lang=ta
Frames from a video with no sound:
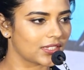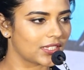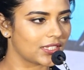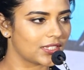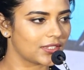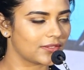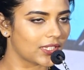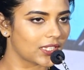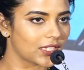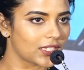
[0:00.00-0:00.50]

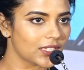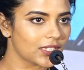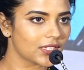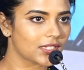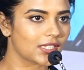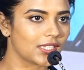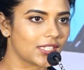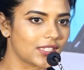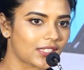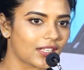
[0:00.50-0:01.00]
இது வந்து
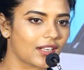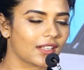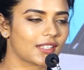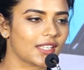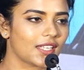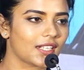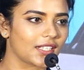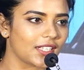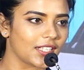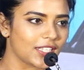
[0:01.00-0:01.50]
தியேட்டரில்
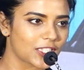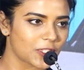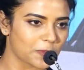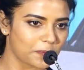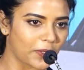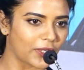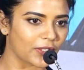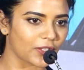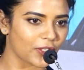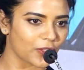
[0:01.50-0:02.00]
தான் ரிலீஸ்
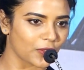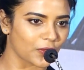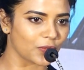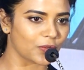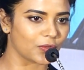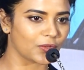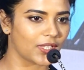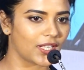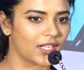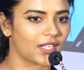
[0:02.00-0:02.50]

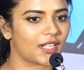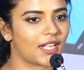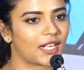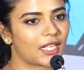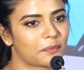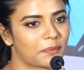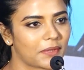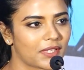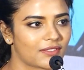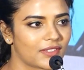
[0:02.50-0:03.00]
பண்ணணும் ஏன்னா
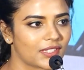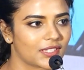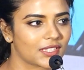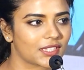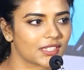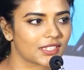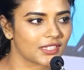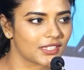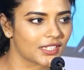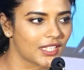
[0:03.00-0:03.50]
நிறைய பேர் வந்து